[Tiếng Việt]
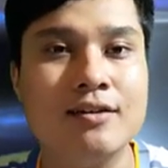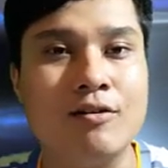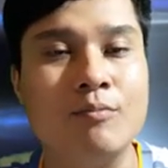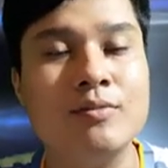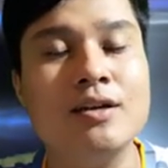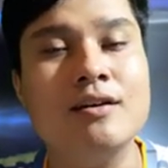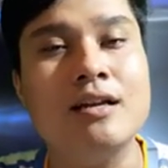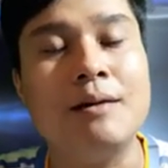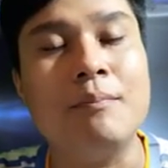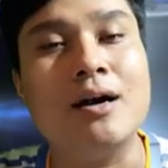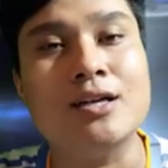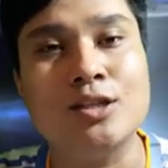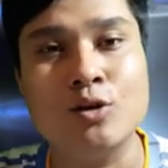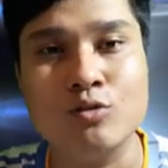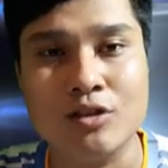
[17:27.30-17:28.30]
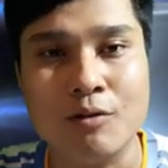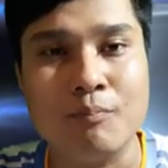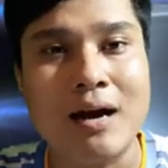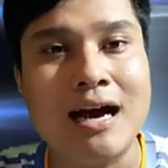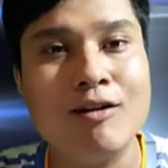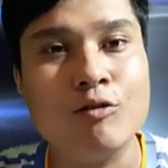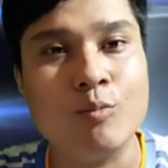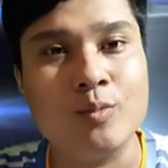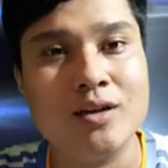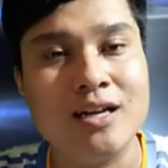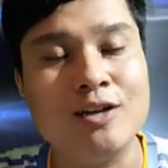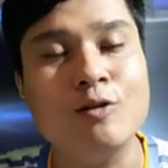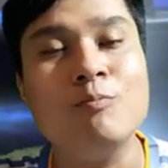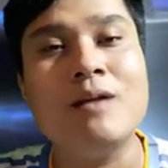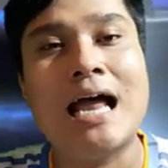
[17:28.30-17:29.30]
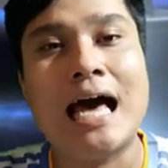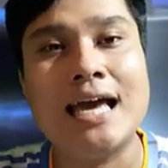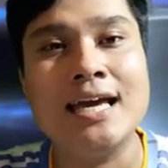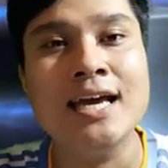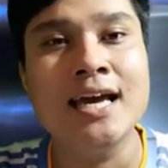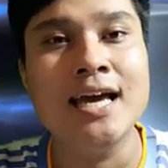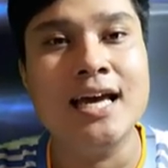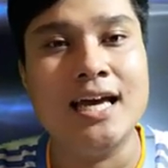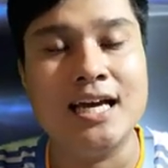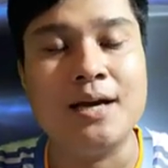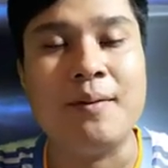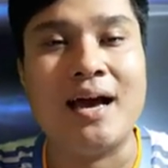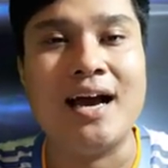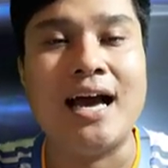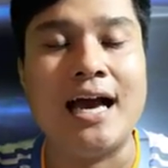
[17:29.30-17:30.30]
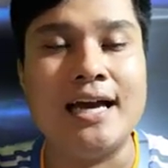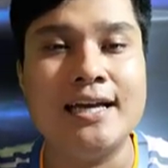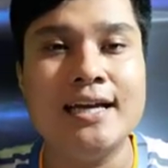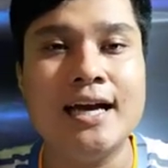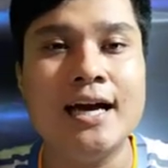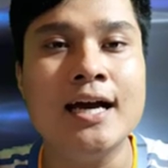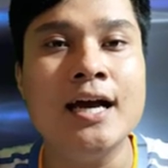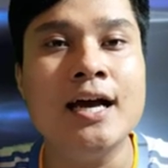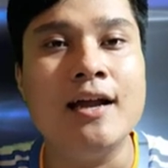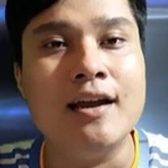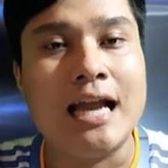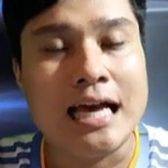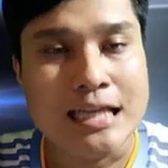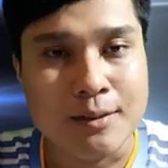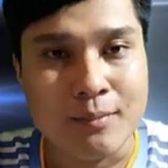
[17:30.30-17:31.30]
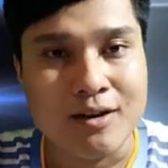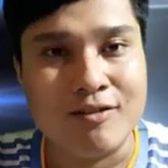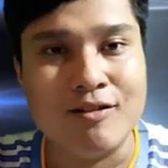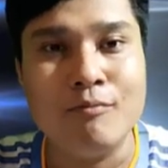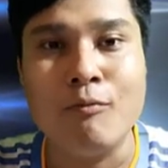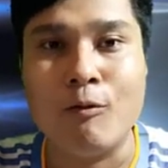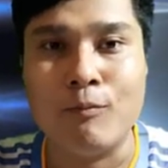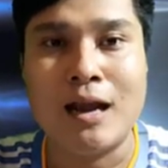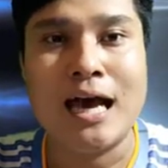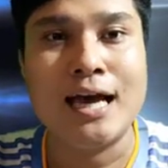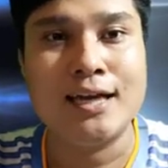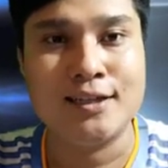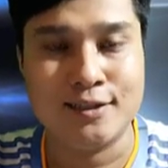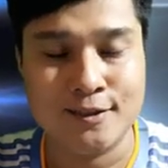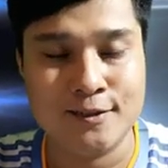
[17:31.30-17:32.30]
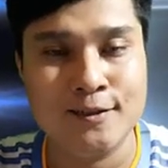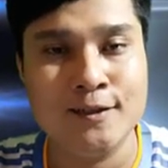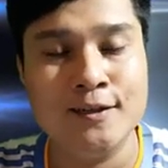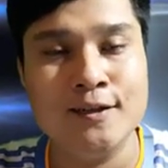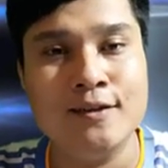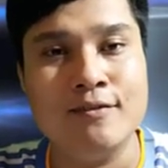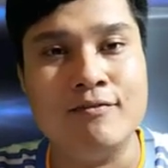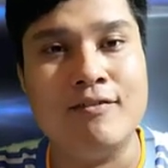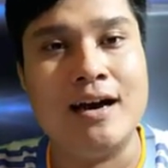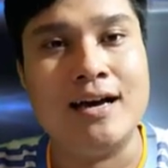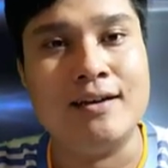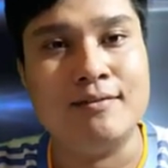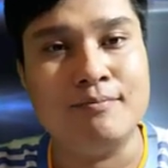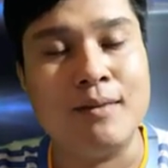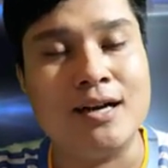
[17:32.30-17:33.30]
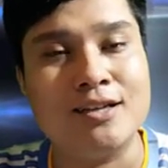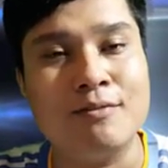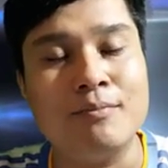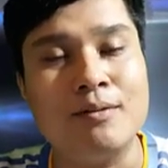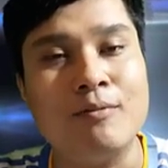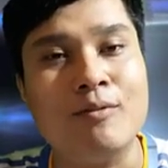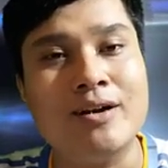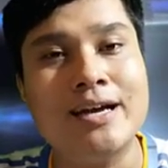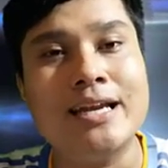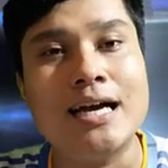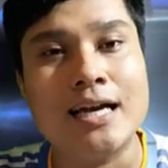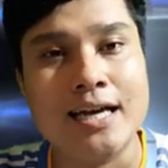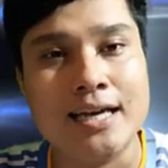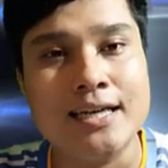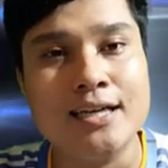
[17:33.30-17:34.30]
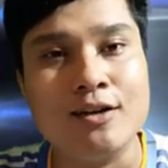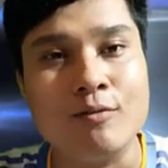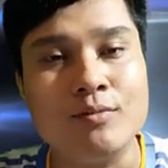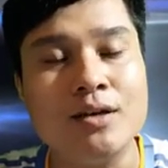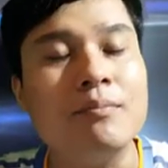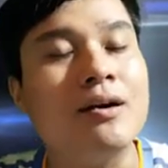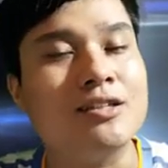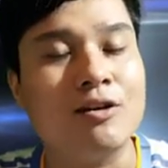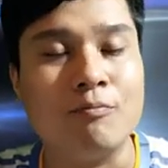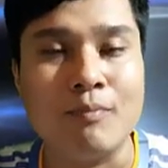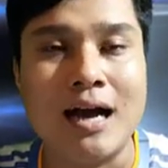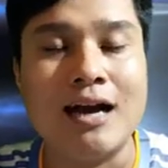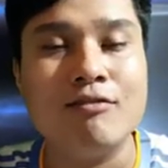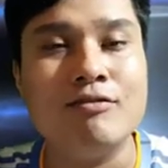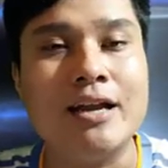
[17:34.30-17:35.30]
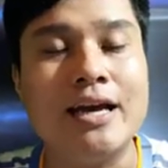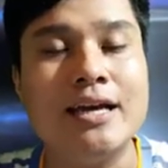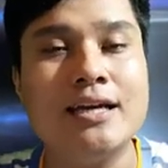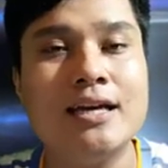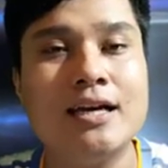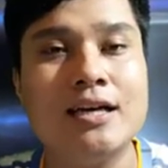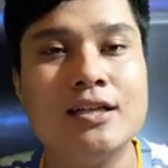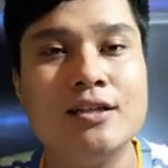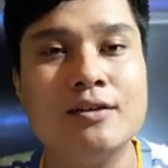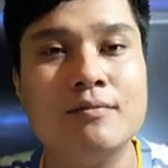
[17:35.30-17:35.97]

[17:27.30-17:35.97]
cũng như là bật chuông thông báo cũng như là nút like các bạn hãy à, like cho mình một like và bật cho mình một cái đăng ký cũng như một thông báo để à,